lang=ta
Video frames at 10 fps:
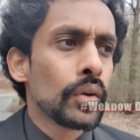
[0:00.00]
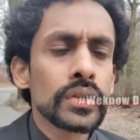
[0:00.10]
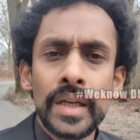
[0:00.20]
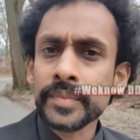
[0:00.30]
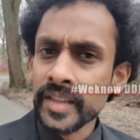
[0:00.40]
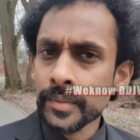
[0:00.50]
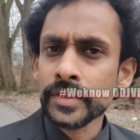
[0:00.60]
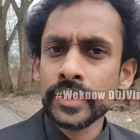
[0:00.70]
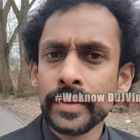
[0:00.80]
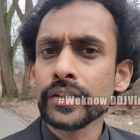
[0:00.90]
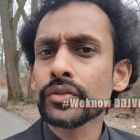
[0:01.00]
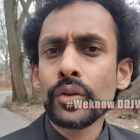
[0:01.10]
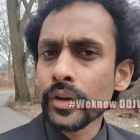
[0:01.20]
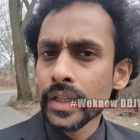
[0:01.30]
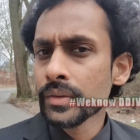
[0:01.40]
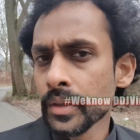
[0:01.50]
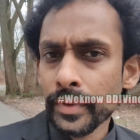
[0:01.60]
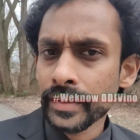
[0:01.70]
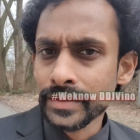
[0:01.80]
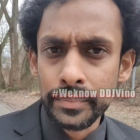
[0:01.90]
ஒரு சப்ஸ்கிரைபர்ஸ் பார்த்தீங்கன்னா ஒரு இருபது
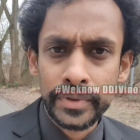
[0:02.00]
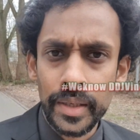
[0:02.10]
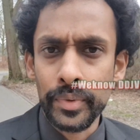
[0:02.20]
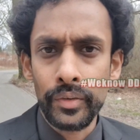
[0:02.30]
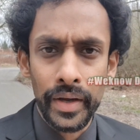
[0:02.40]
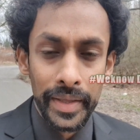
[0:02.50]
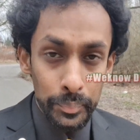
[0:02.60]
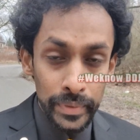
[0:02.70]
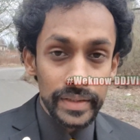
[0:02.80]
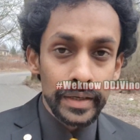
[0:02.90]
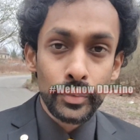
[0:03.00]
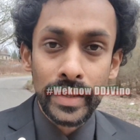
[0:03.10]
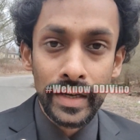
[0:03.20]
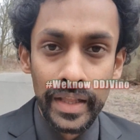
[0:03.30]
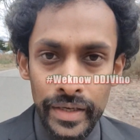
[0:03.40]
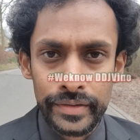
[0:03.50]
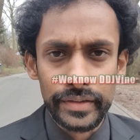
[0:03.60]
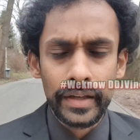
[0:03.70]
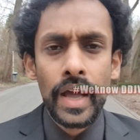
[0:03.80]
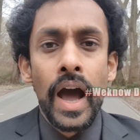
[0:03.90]
பேர் தான் சப்ஸ்கிரைப் பண்ணுவாங்க இப்படி தான் என்னுடைய நிலை
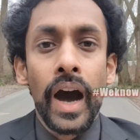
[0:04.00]
இருந்தது